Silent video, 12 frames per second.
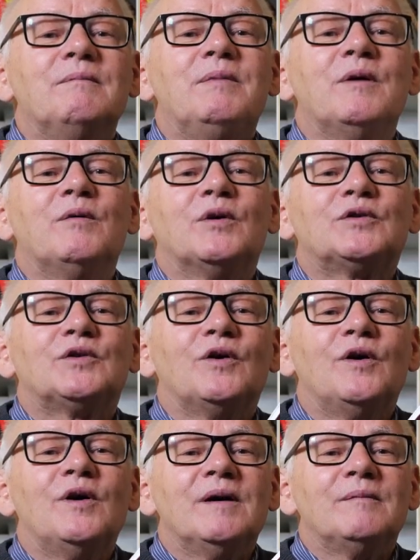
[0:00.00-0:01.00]
Było
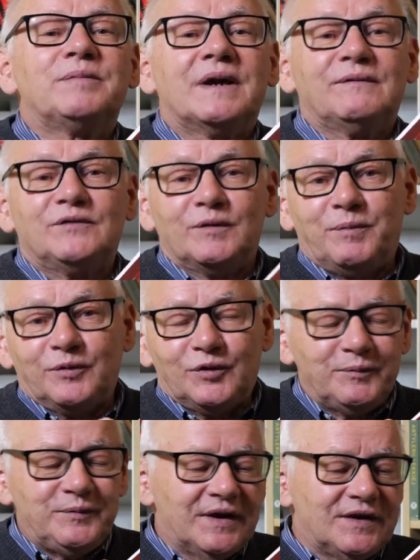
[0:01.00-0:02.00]
to
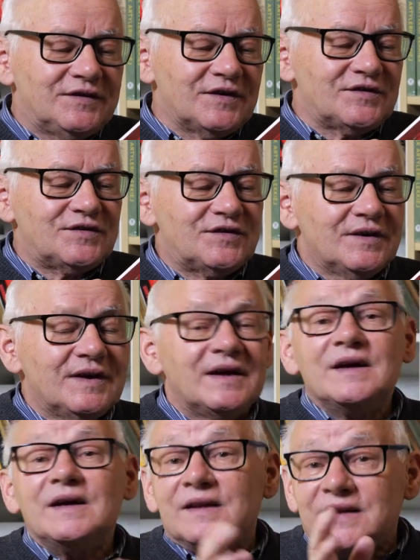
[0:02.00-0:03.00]
prawdopodobnie gdzieś
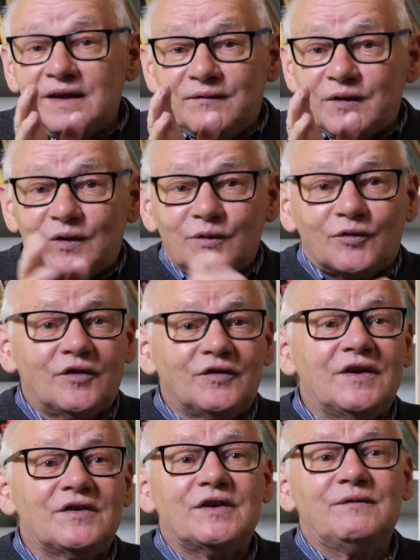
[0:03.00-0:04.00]

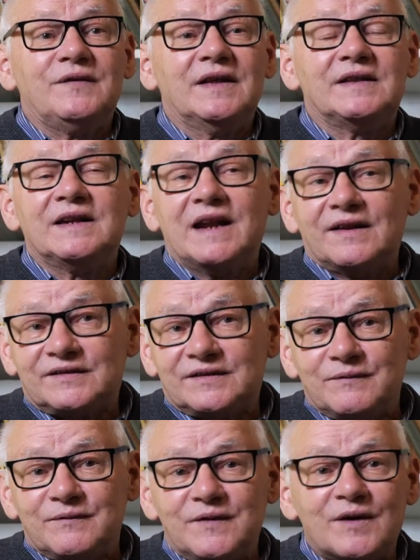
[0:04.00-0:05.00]
niewykluczone, że w
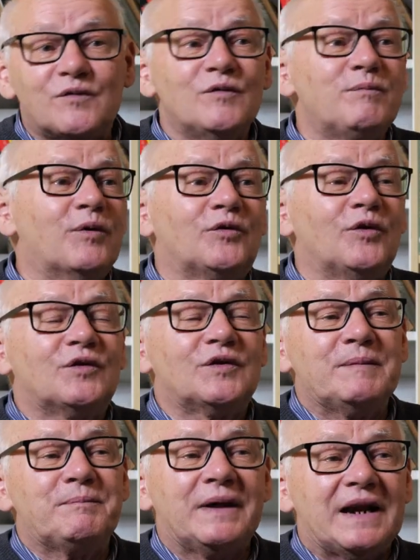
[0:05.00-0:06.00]
XI wieku
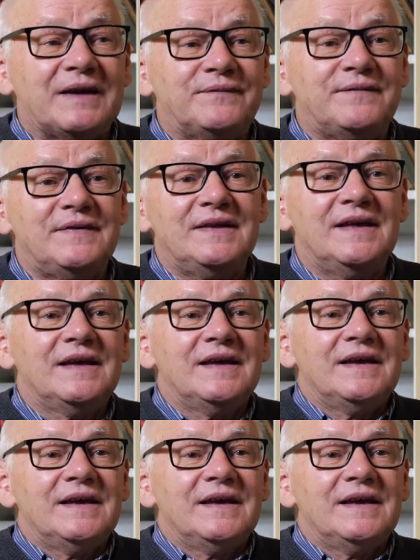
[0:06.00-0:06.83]
początki parafii